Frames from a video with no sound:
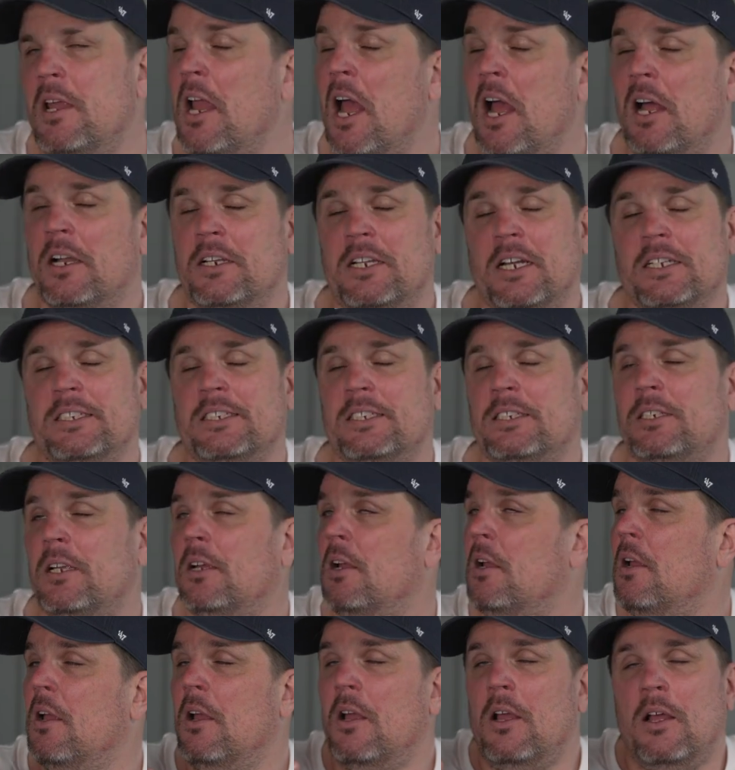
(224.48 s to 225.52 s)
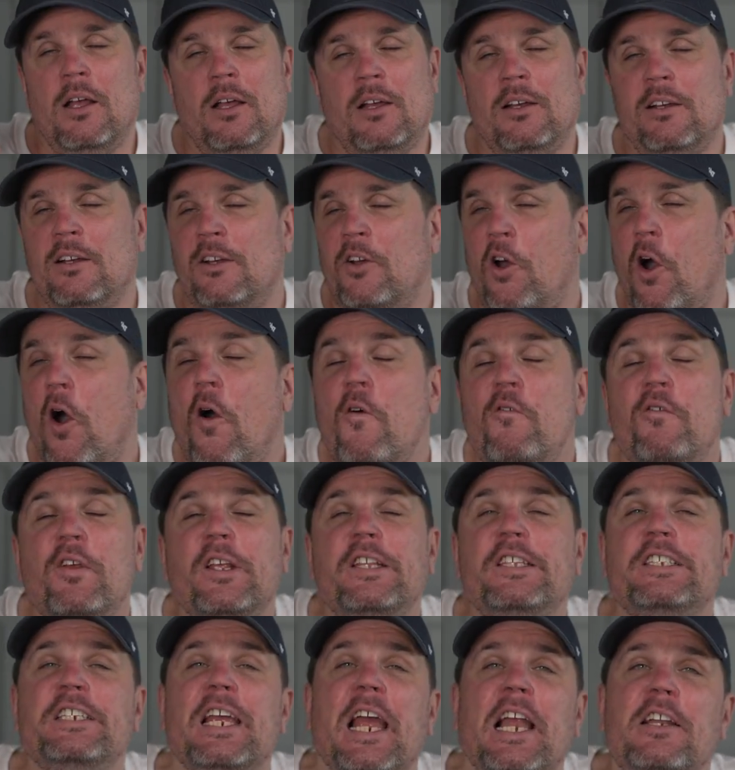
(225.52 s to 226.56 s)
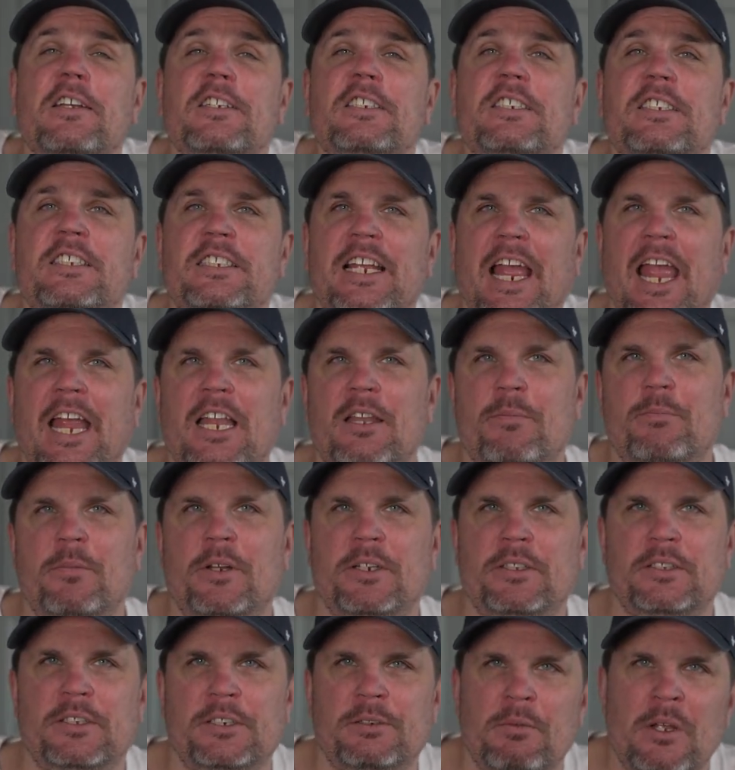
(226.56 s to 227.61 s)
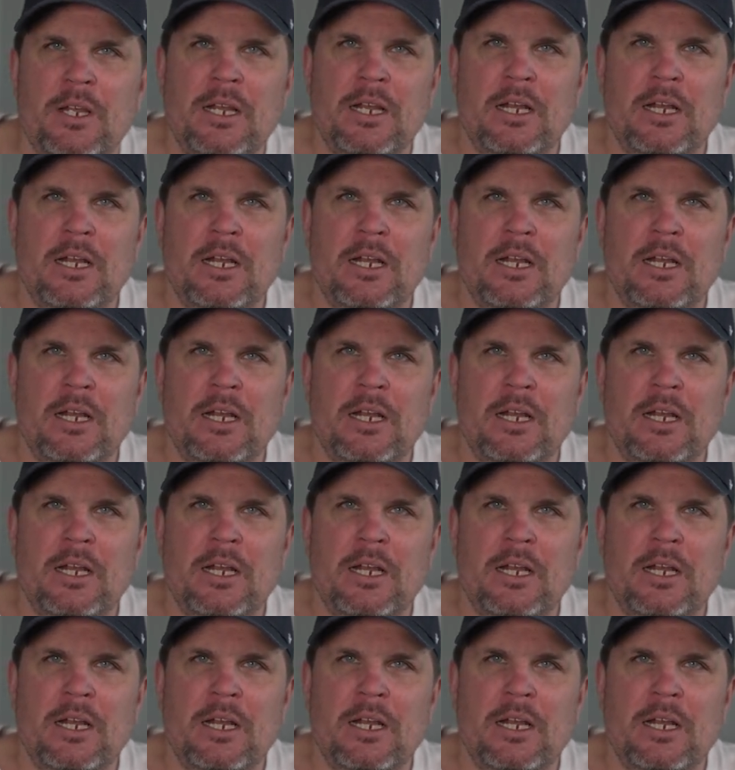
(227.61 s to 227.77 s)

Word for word: ja, das äh, offizielle Statement.